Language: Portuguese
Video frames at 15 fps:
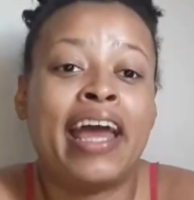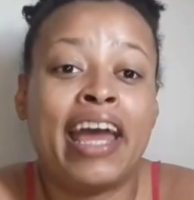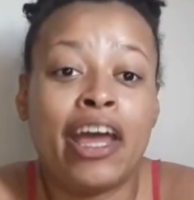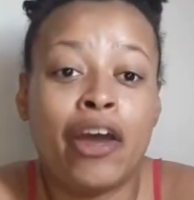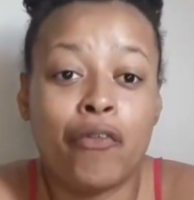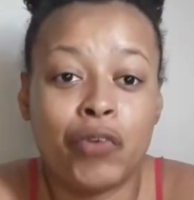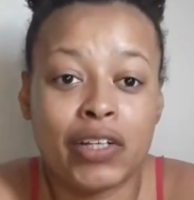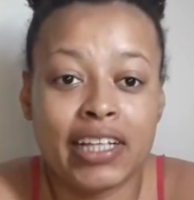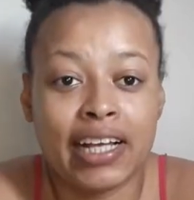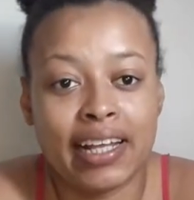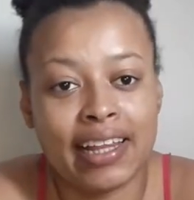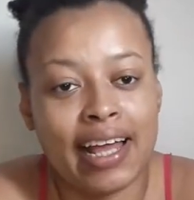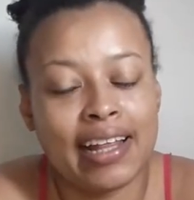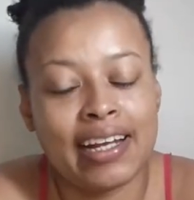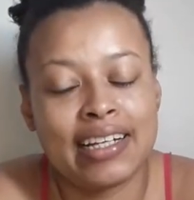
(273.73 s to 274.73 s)
Eu vou
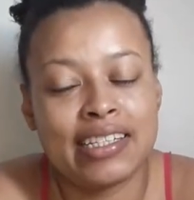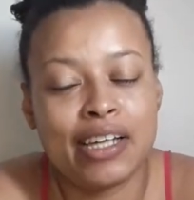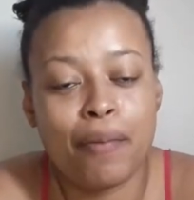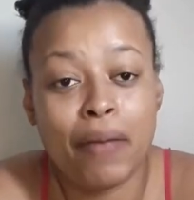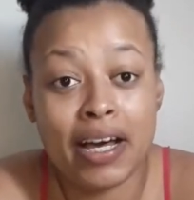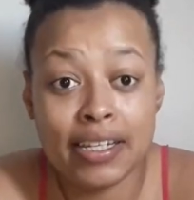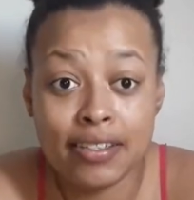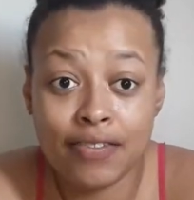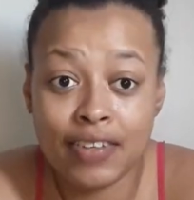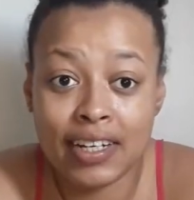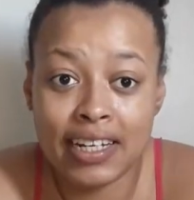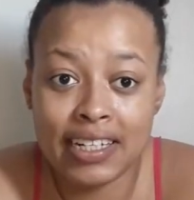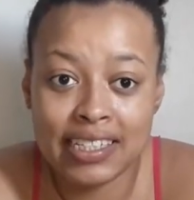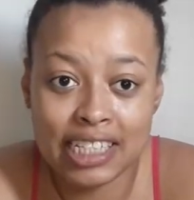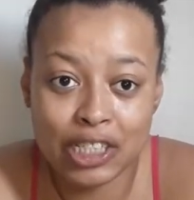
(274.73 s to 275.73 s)
tentar trazer mais
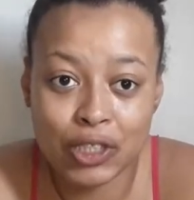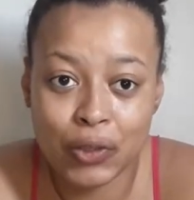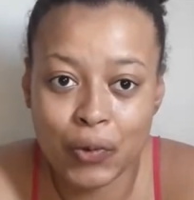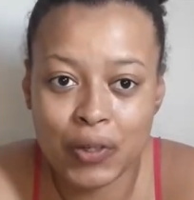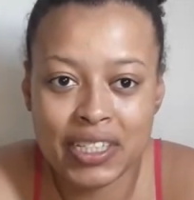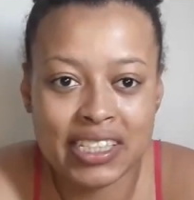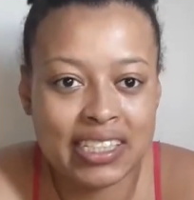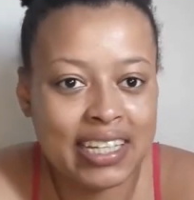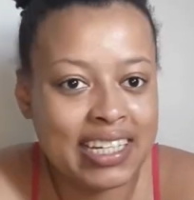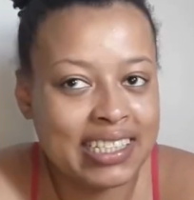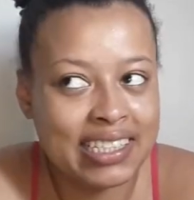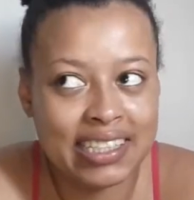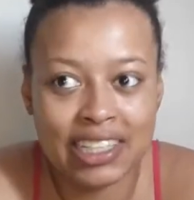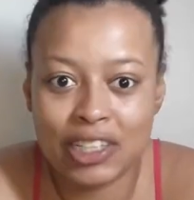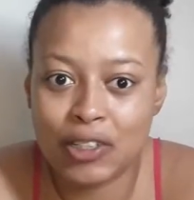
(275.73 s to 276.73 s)
finalizações,
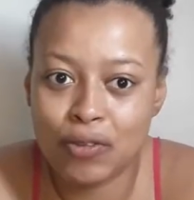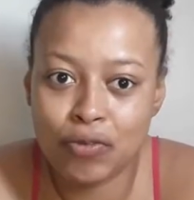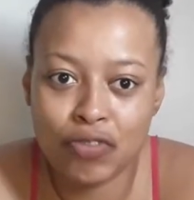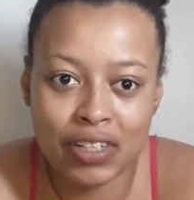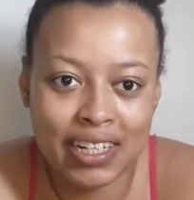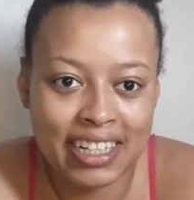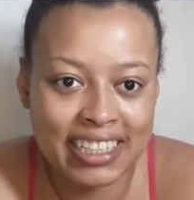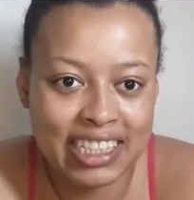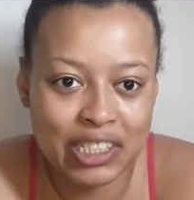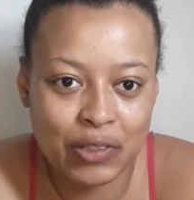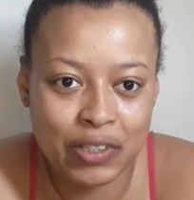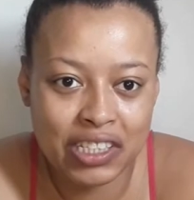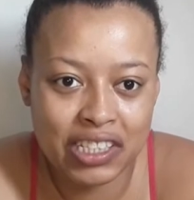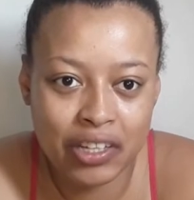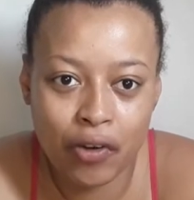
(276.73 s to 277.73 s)
testando
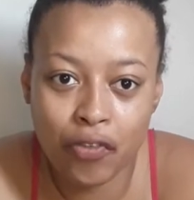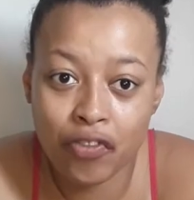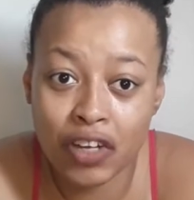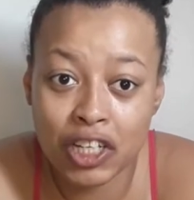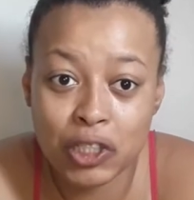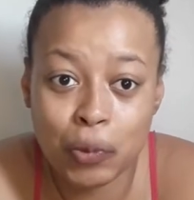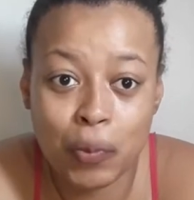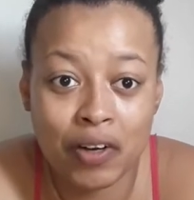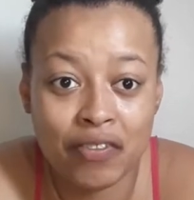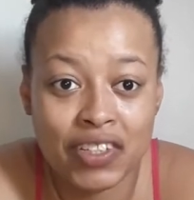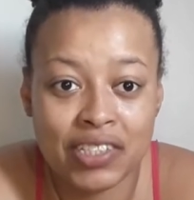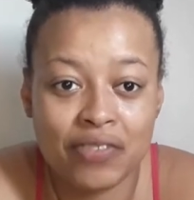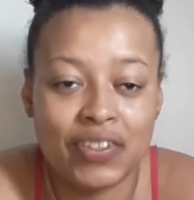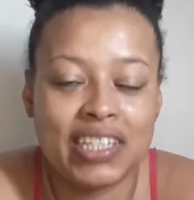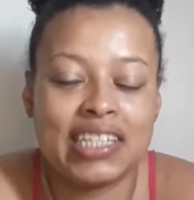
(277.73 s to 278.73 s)
finalizações que eu vejo pra ver
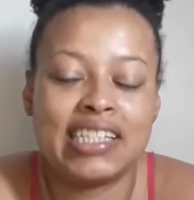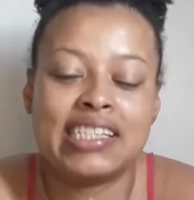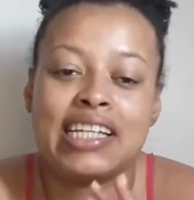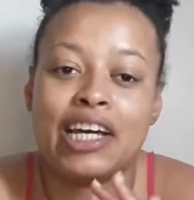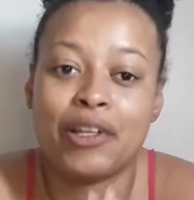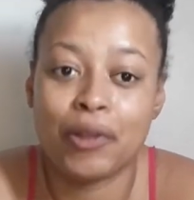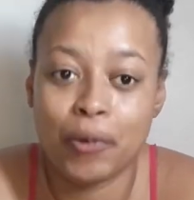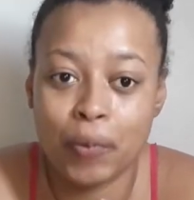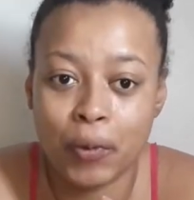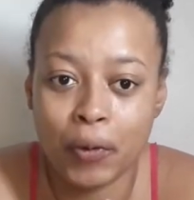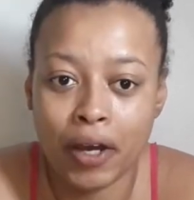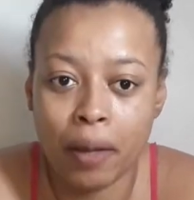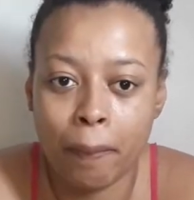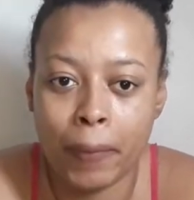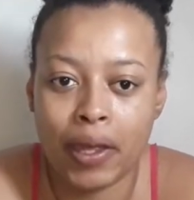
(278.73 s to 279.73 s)
se vai dar certo no meu
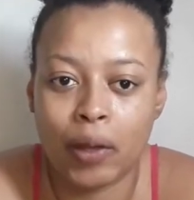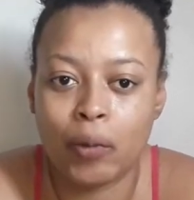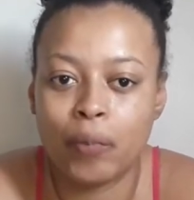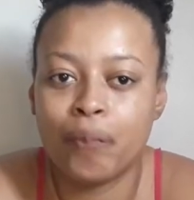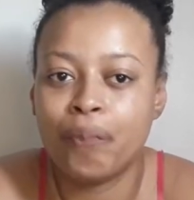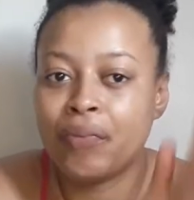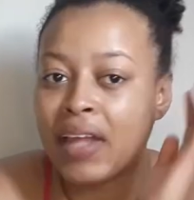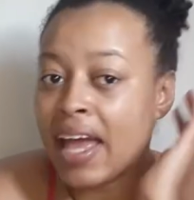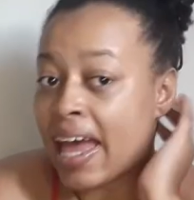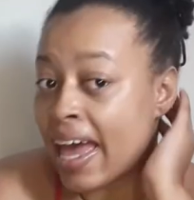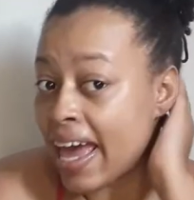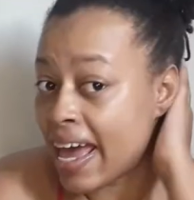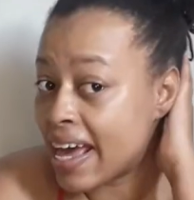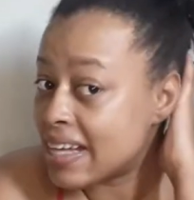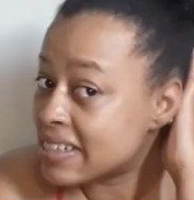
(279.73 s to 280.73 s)
cabelo.
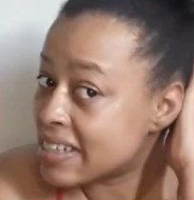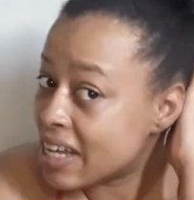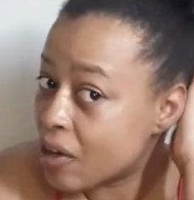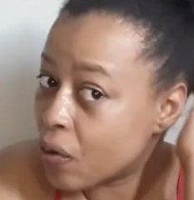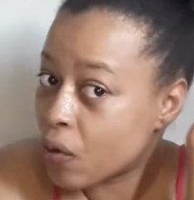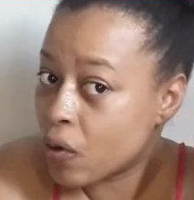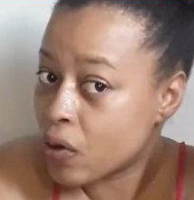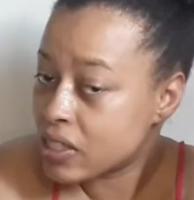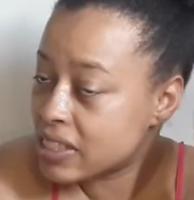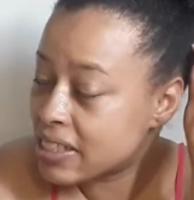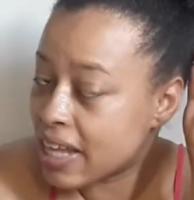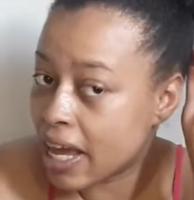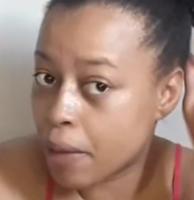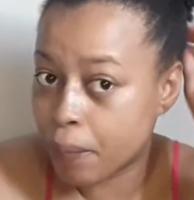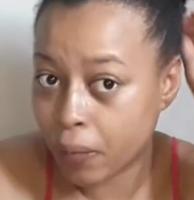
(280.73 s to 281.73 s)
Essa eu
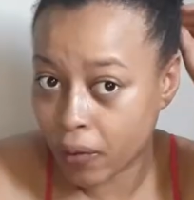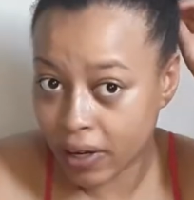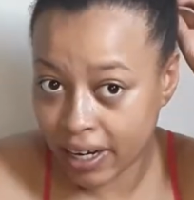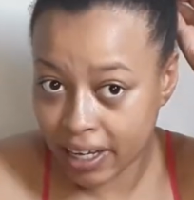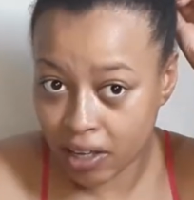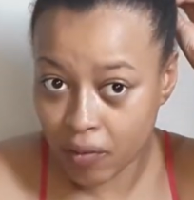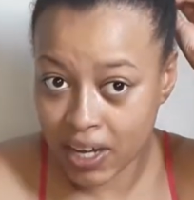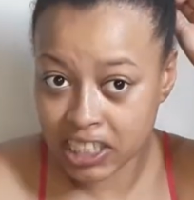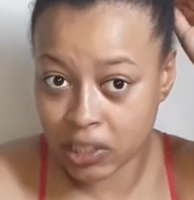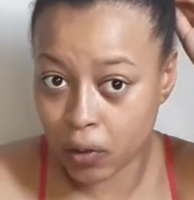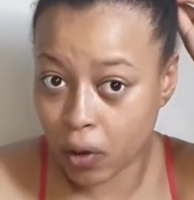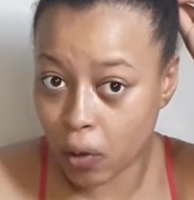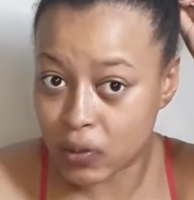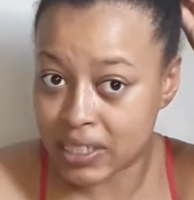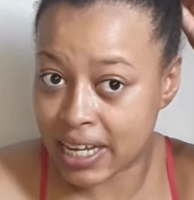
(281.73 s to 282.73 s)
gostei, porém eu acho que eu
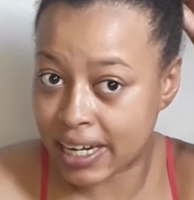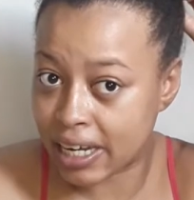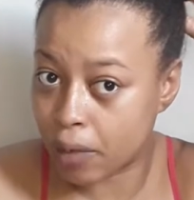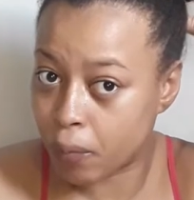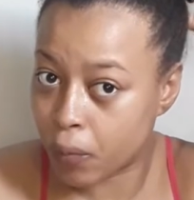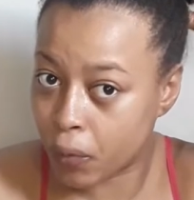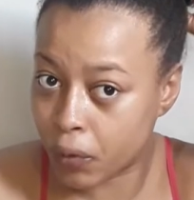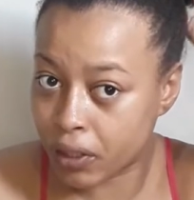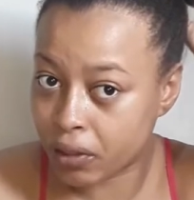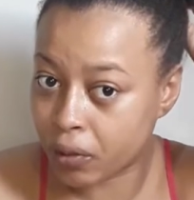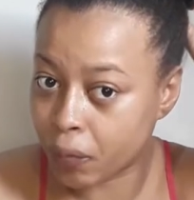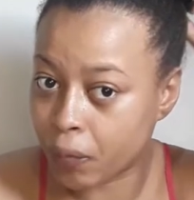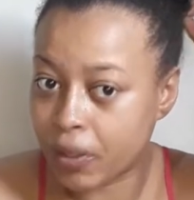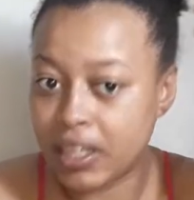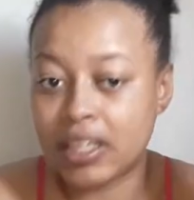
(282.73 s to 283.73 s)
não usaria
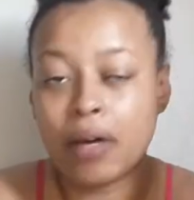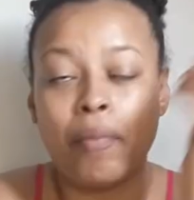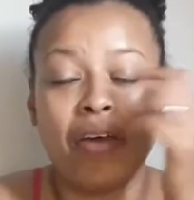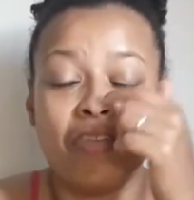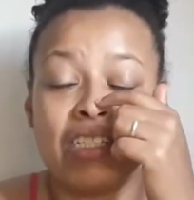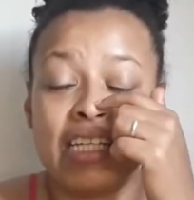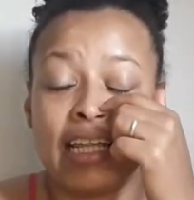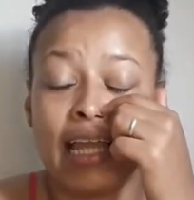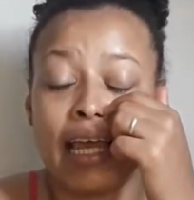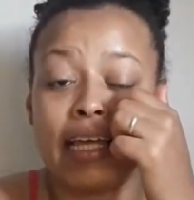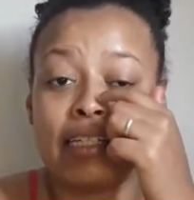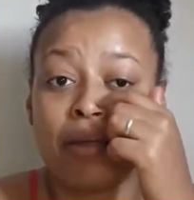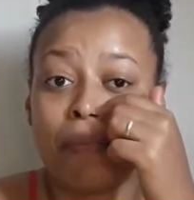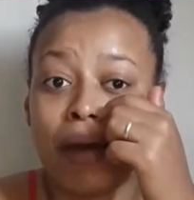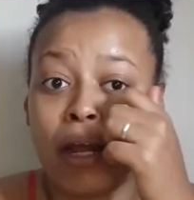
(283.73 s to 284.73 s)
muito. E também você tem que
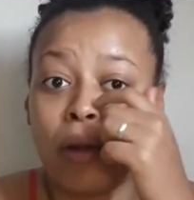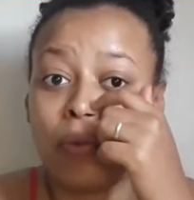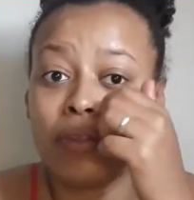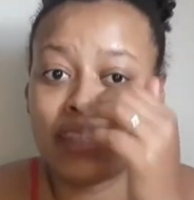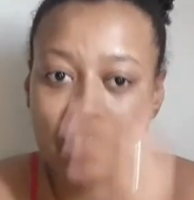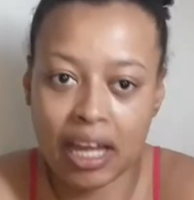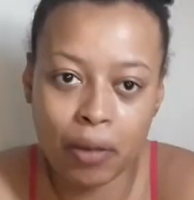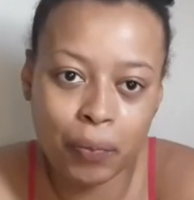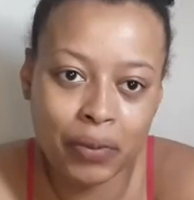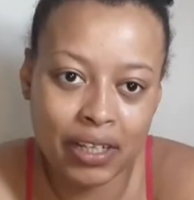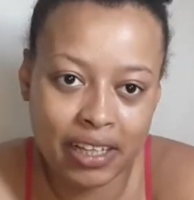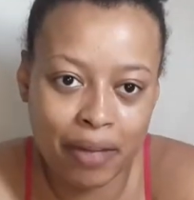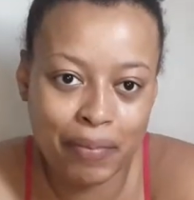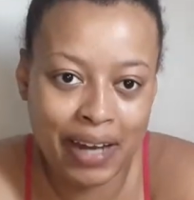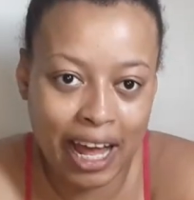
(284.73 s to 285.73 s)
separar um tempo
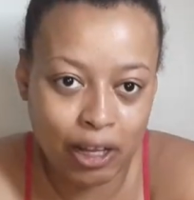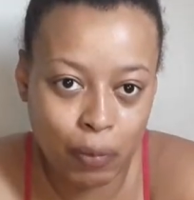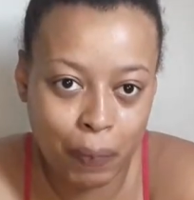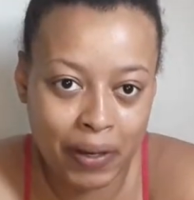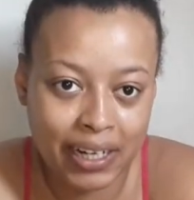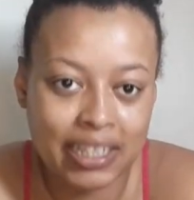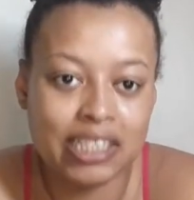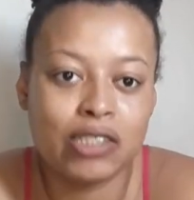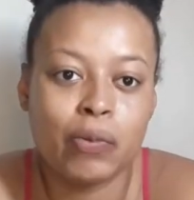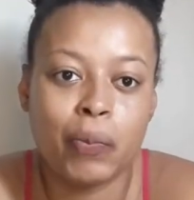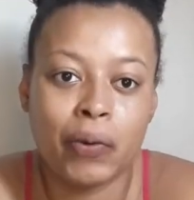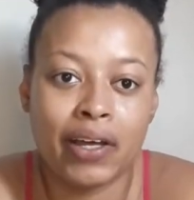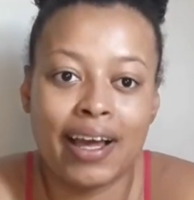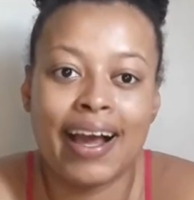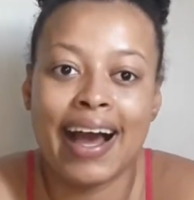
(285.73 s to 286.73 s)
determinado pra isso,
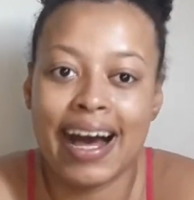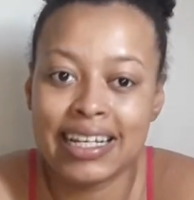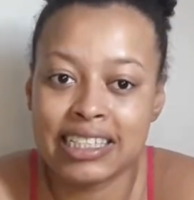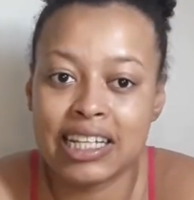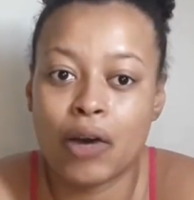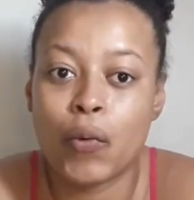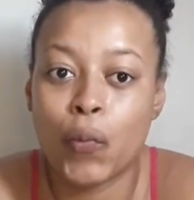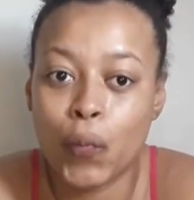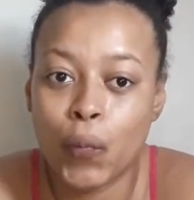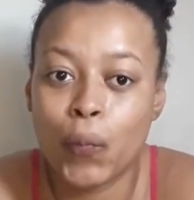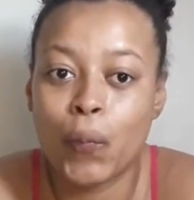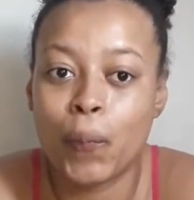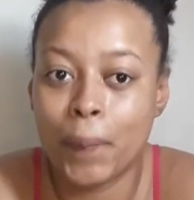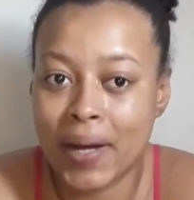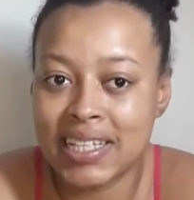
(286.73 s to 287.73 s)
porque gasta
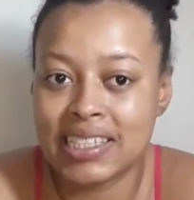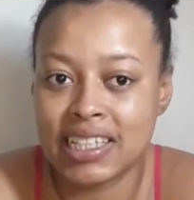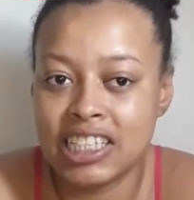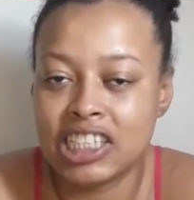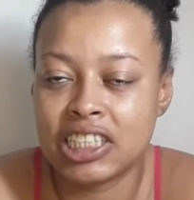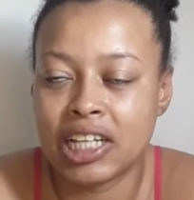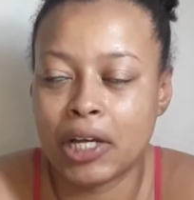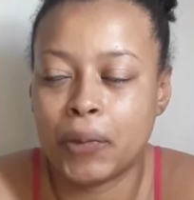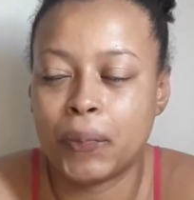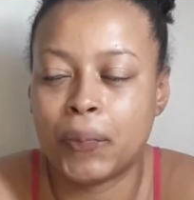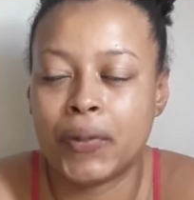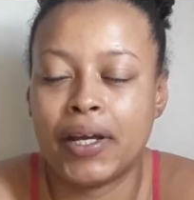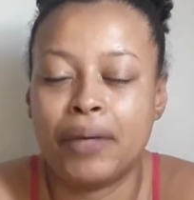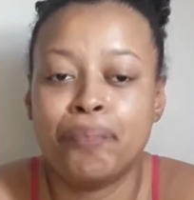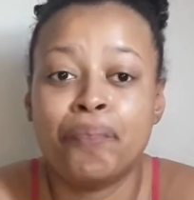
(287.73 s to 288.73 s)
um, bastante tempo,
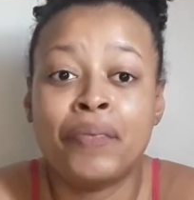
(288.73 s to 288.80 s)
né?